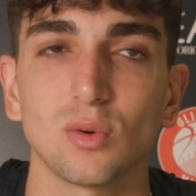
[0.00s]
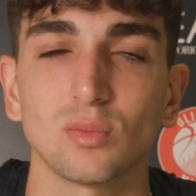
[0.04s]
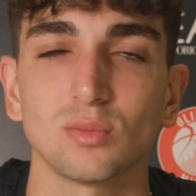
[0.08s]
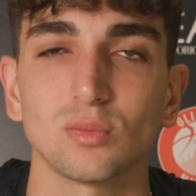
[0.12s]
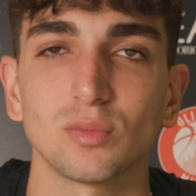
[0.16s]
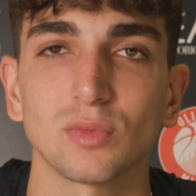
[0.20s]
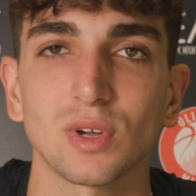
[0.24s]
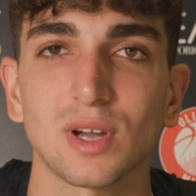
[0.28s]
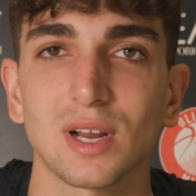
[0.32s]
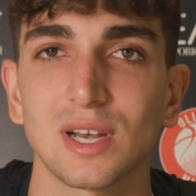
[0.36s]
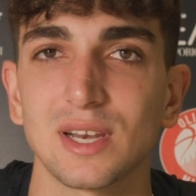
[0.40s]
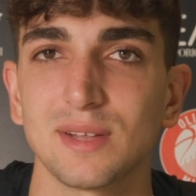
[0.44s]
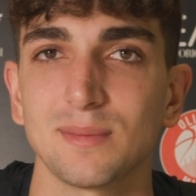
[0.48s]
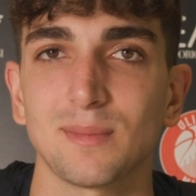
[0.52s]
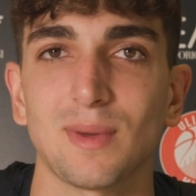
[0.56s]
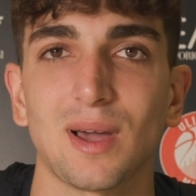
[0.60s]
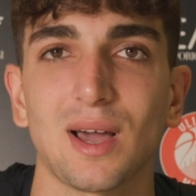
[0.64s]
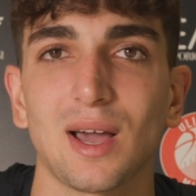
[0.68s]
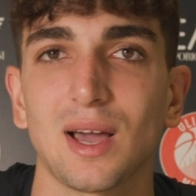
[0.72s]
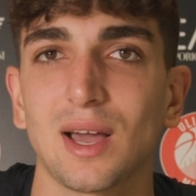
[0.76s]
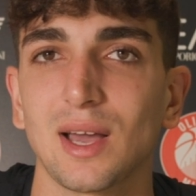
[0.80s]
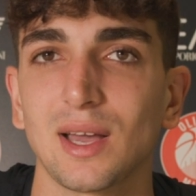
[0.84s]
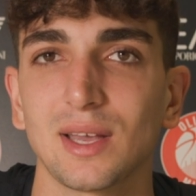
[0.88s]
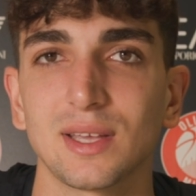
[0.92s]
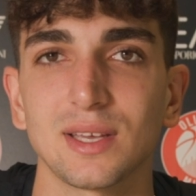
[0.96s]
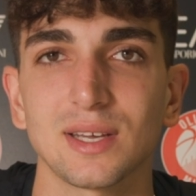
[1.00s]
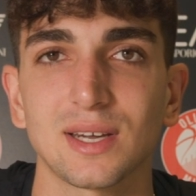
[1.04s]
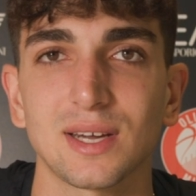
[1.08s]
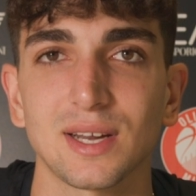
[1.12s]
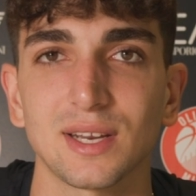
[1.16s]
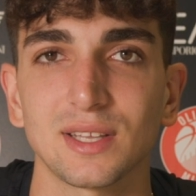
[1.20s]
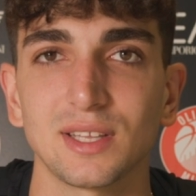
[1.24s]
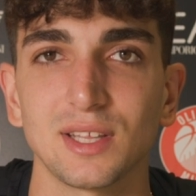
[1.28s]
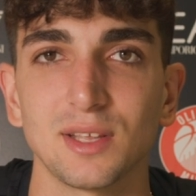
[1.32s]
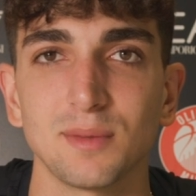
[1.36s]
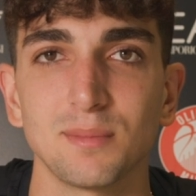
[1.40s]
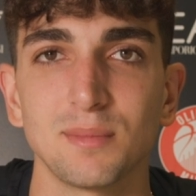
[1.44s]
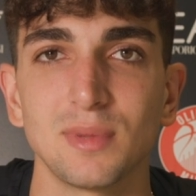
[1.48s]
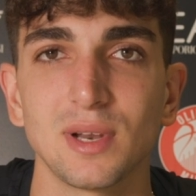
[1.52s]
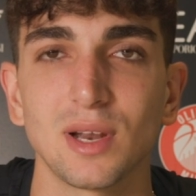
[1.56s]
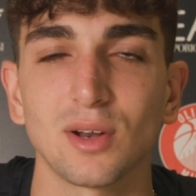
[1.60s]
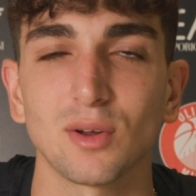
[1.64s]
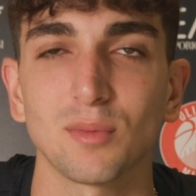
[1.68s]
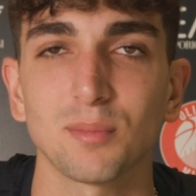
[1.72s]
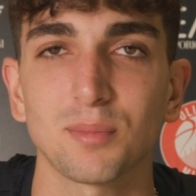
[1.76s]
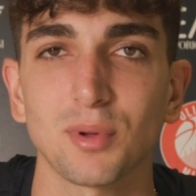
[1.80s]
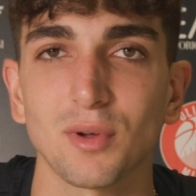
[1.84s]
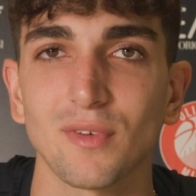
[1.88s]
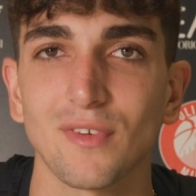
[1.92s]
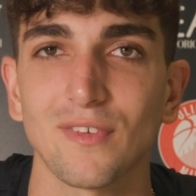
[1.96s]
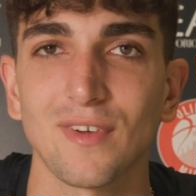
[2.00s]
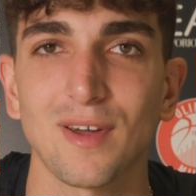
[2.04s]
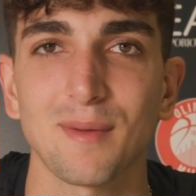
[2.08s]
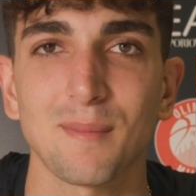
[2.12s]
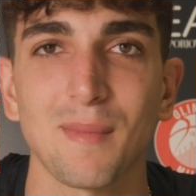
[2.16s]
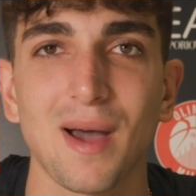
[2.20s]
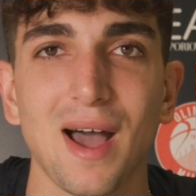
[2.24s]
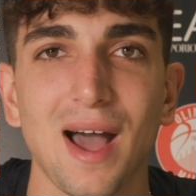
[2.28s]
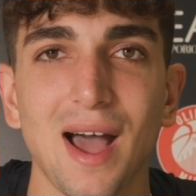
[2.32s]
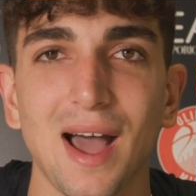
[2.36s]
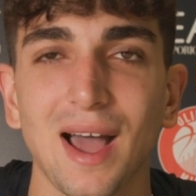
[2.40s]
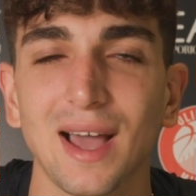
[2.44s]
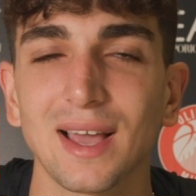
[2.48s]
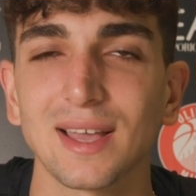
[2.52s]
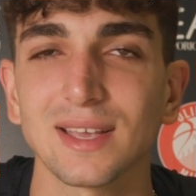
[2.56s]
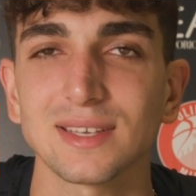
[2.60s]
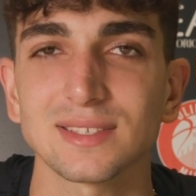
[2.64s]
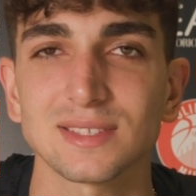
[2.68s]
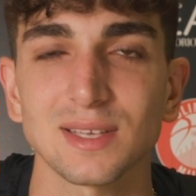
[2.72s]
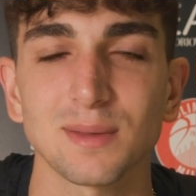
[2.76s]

un clima incredibile, non pioveva mai,